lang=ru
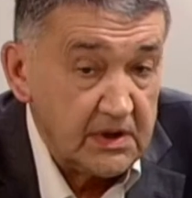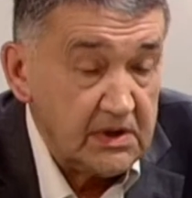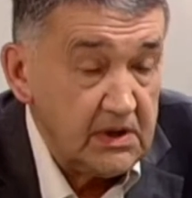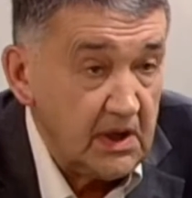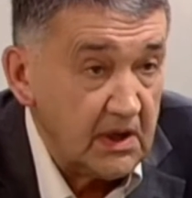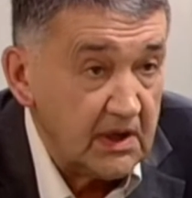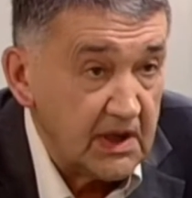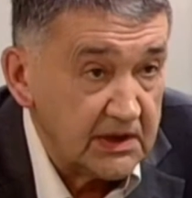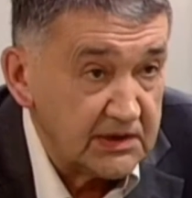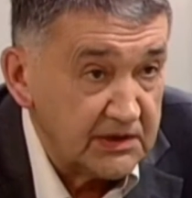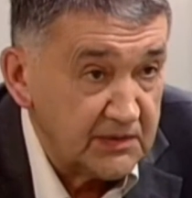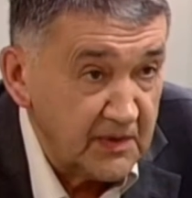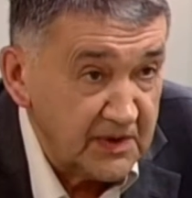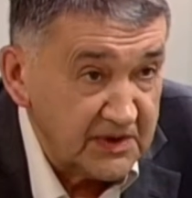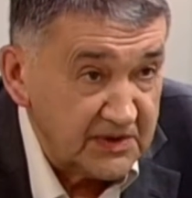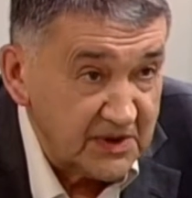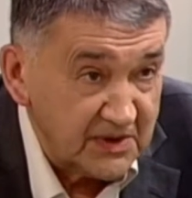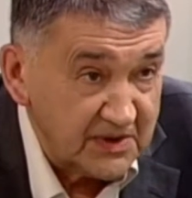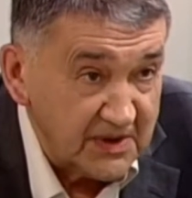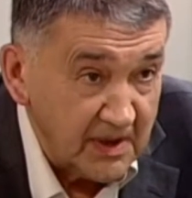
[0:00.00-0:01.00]
они
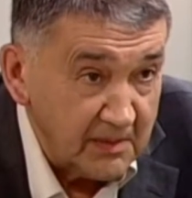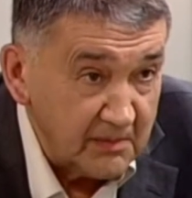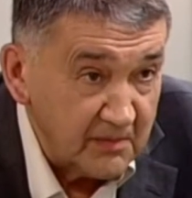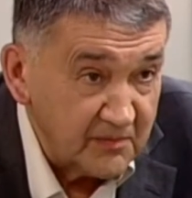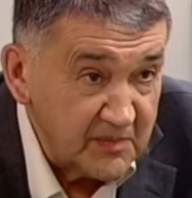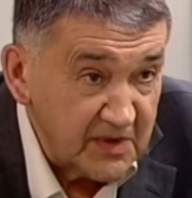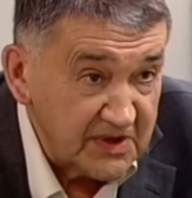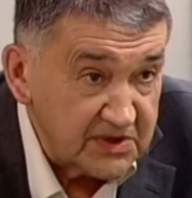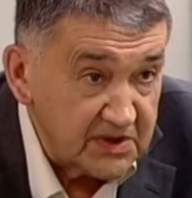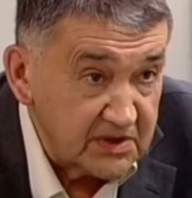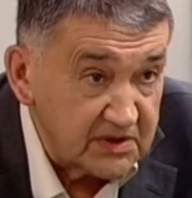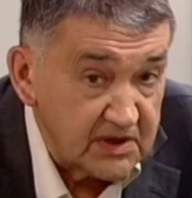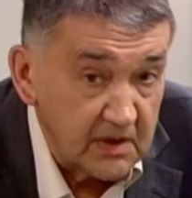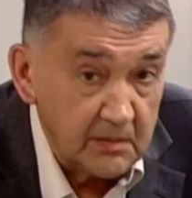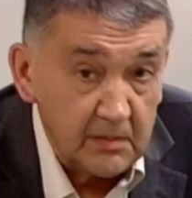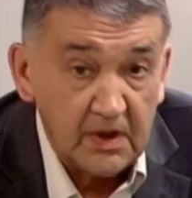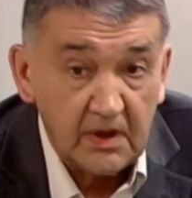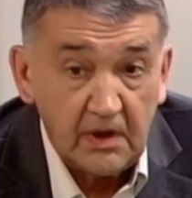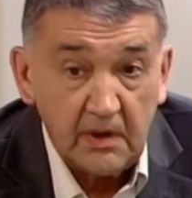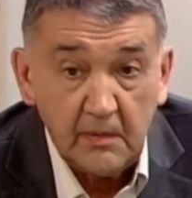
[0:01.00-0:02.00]
оказываются там вместе с
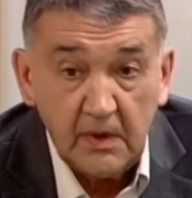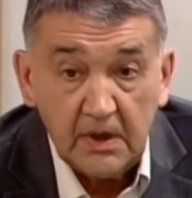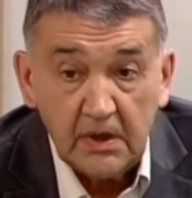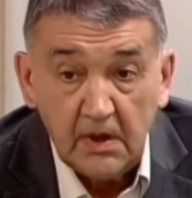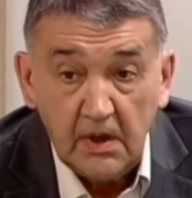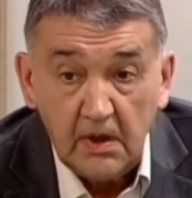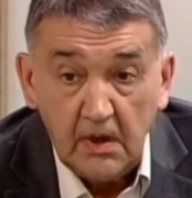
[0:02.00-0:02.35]
собаками.